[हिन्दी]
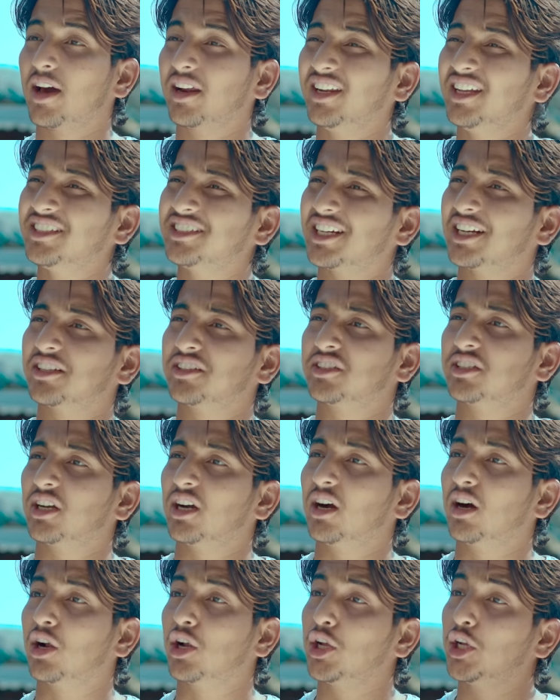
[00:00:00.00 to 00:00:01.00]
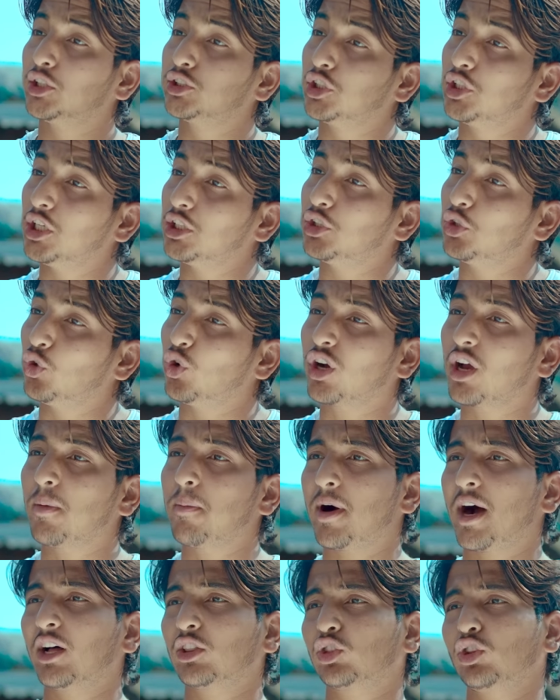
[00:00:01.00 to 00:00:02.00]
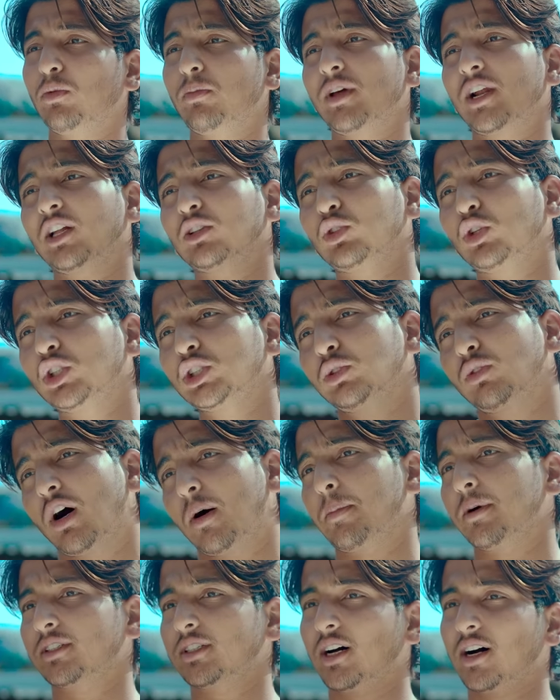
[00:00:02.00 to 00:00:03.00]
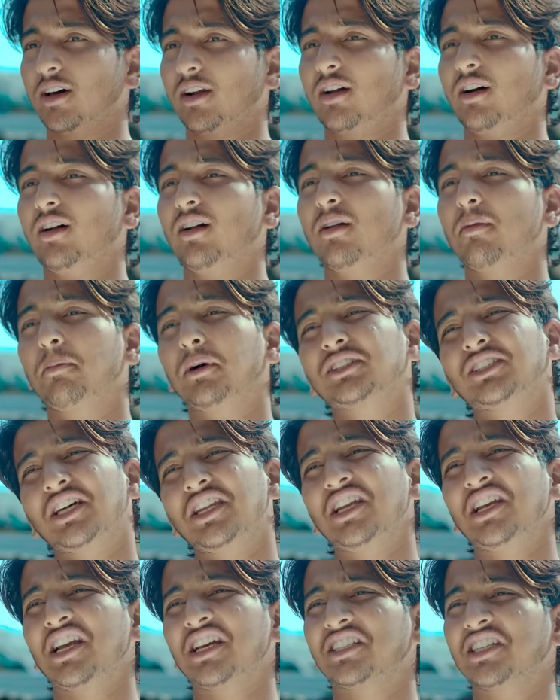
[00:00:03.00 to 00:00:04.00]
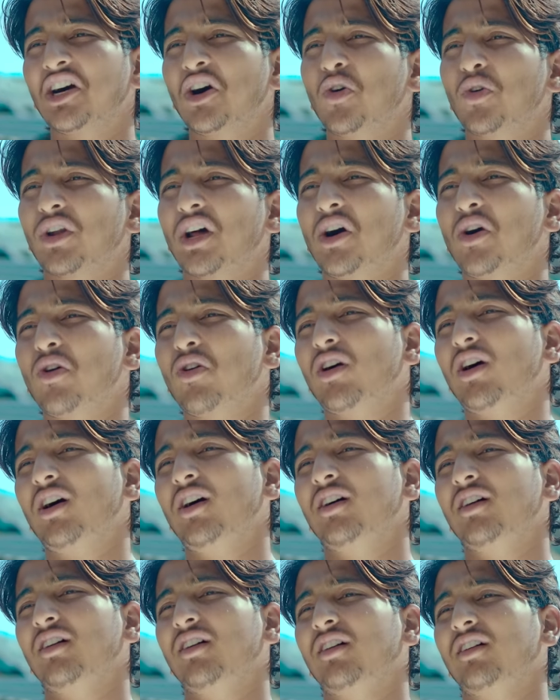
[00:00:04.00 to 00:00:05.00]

अरे चाचा इतने दिनों के बाद तो मेरा दोस्त वापस आ रहा पता नहीं कैसा हो रहा होगा